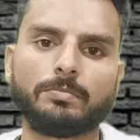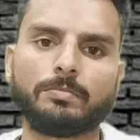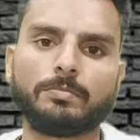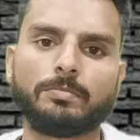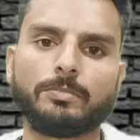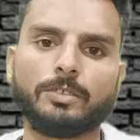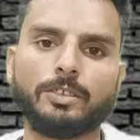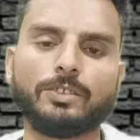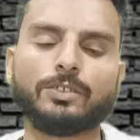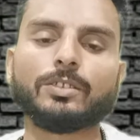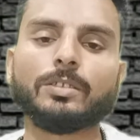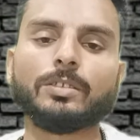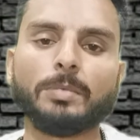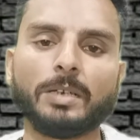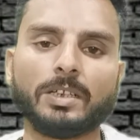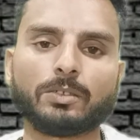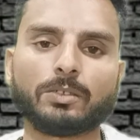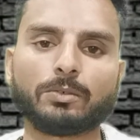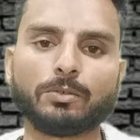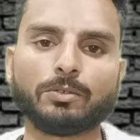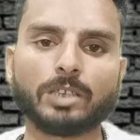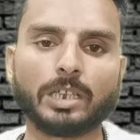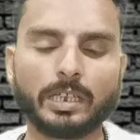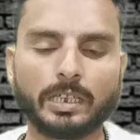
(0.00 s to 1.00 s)
इस डिवाइस
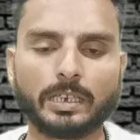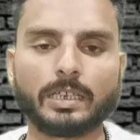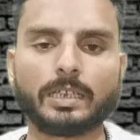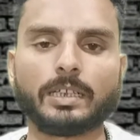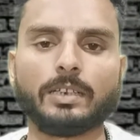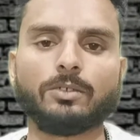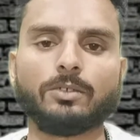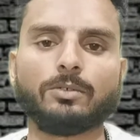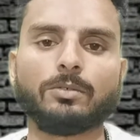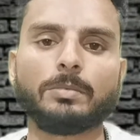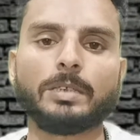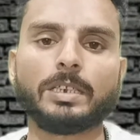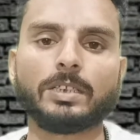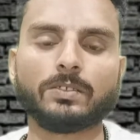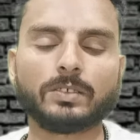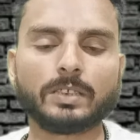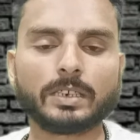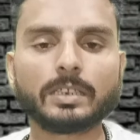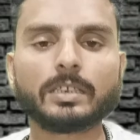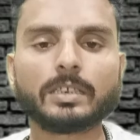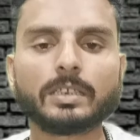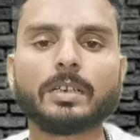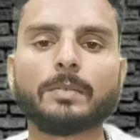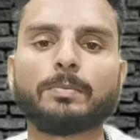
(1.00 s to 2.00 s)
को चलाने के लिए जो मैंने
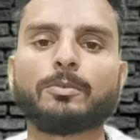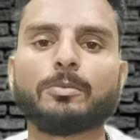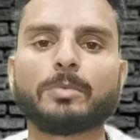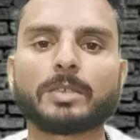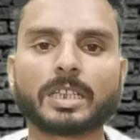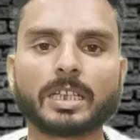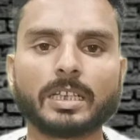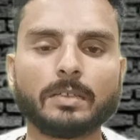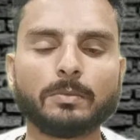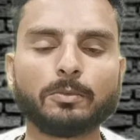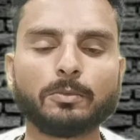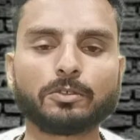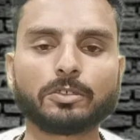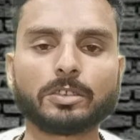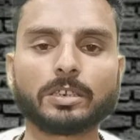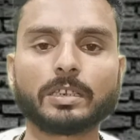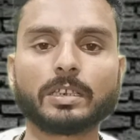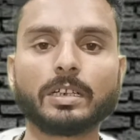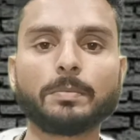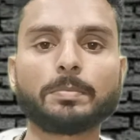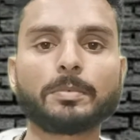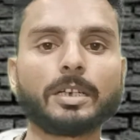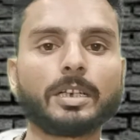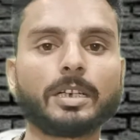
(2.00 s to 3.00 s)
सेटिंग आपको बताई वो सेटिंग
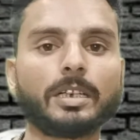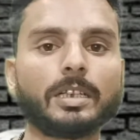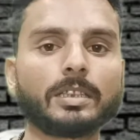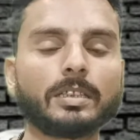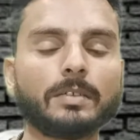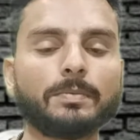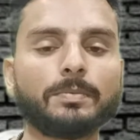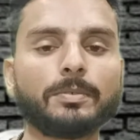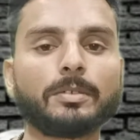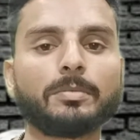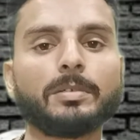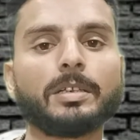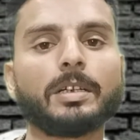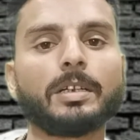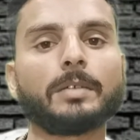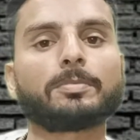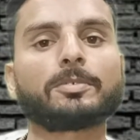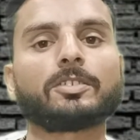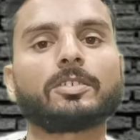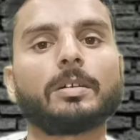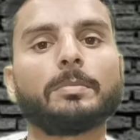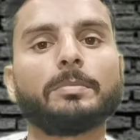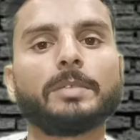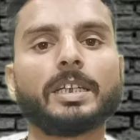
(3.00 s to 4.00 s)
आप कर लेते हैं फिर भी आपके
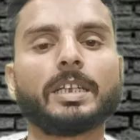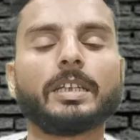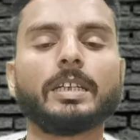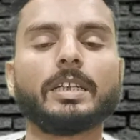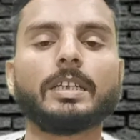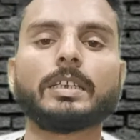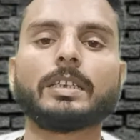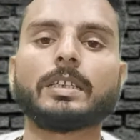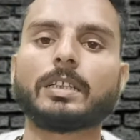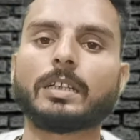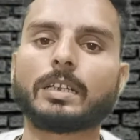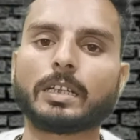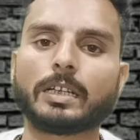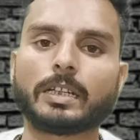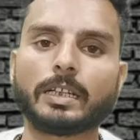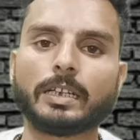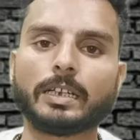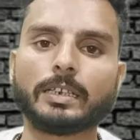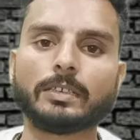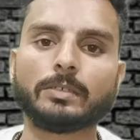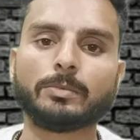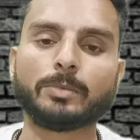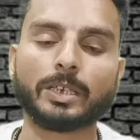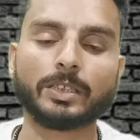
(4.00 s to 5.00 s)
सामने एक इरर आ रहा
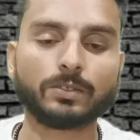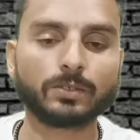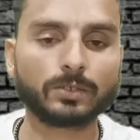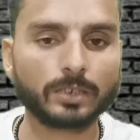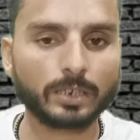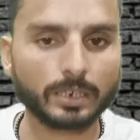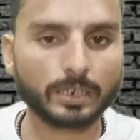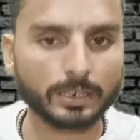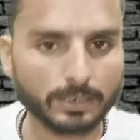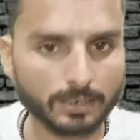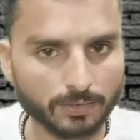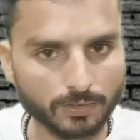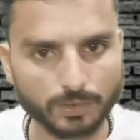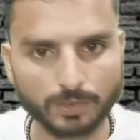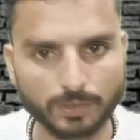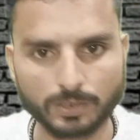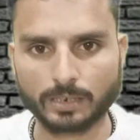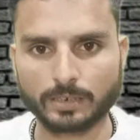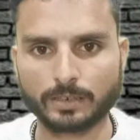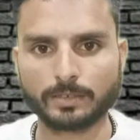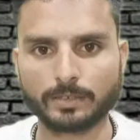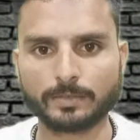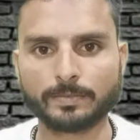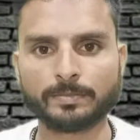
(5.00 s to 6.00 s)
है डिवाइस नॉट
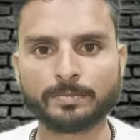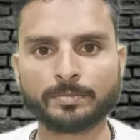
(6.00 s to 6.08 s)
रजिस्टर्ड